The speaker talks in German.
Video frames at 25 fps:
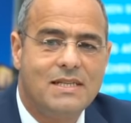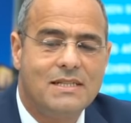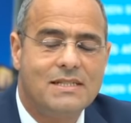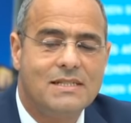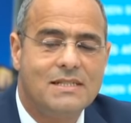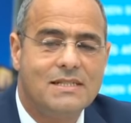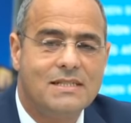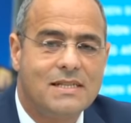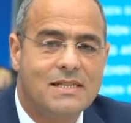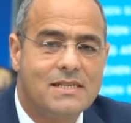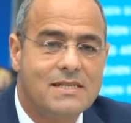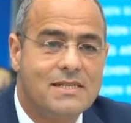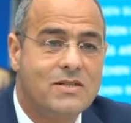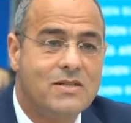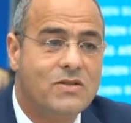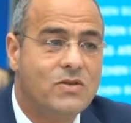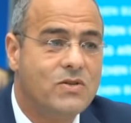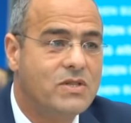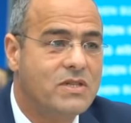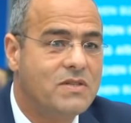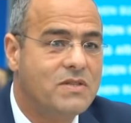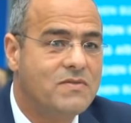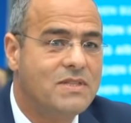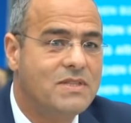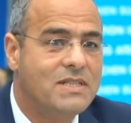Es ist ein riesiger
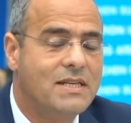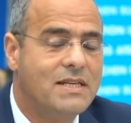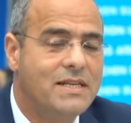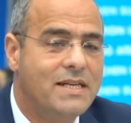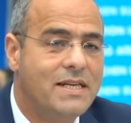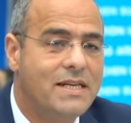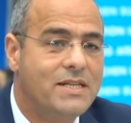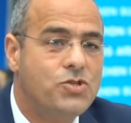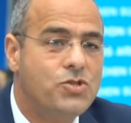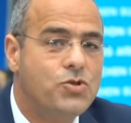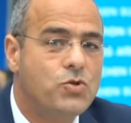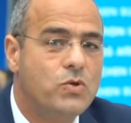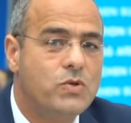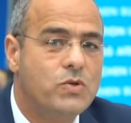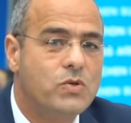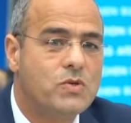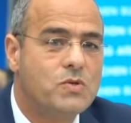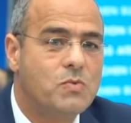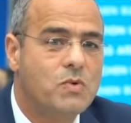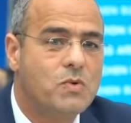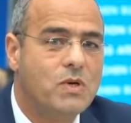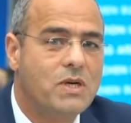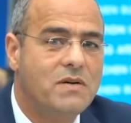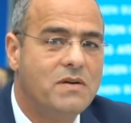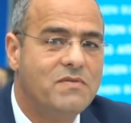Rückenwind, ein
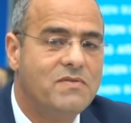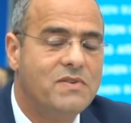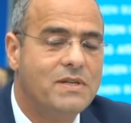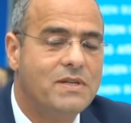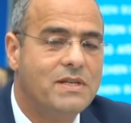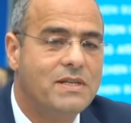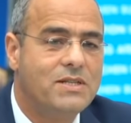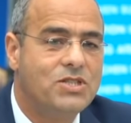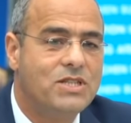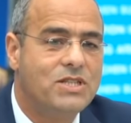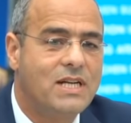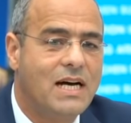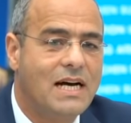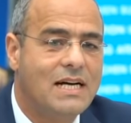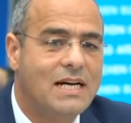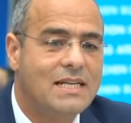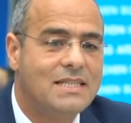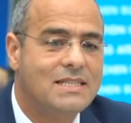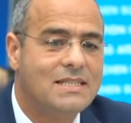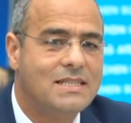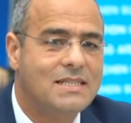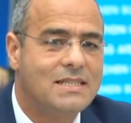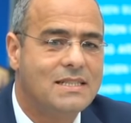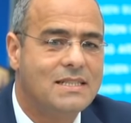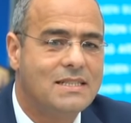Entschuldungsprogramm für den
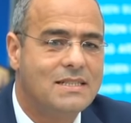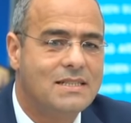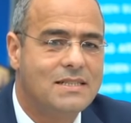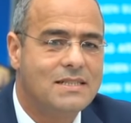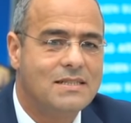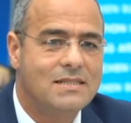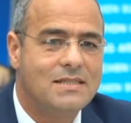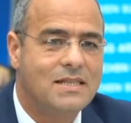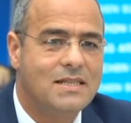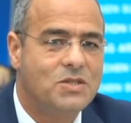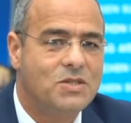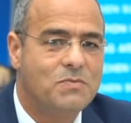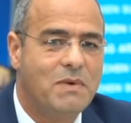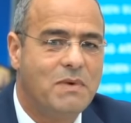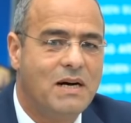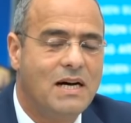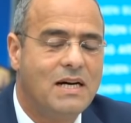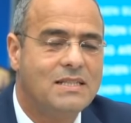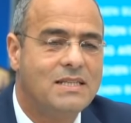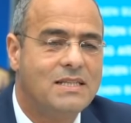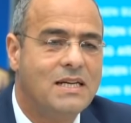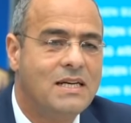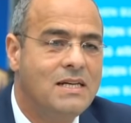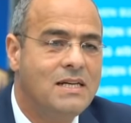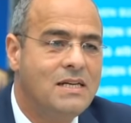Staat äh,
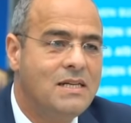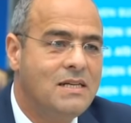erspart